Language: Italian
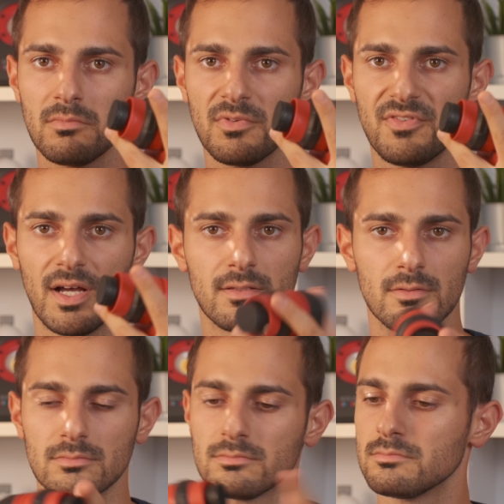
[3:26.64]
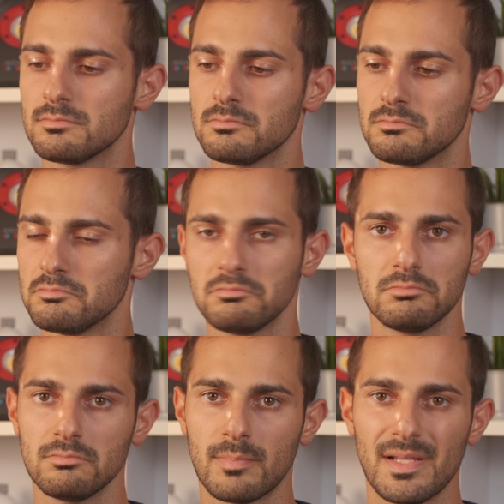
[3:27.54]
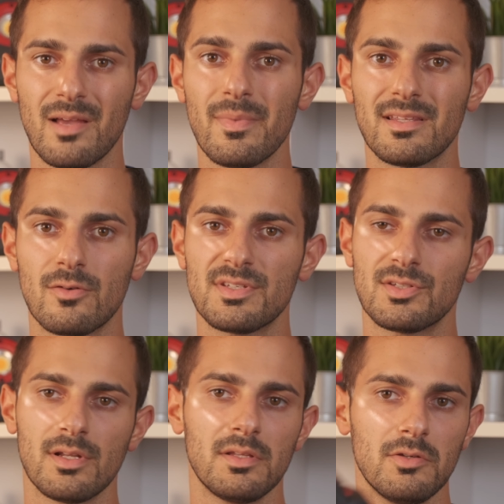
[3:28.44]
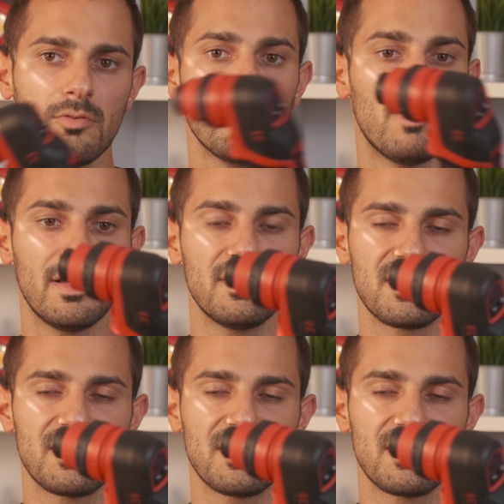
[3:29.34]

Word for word: fatto. Praticamente è questione di un paio di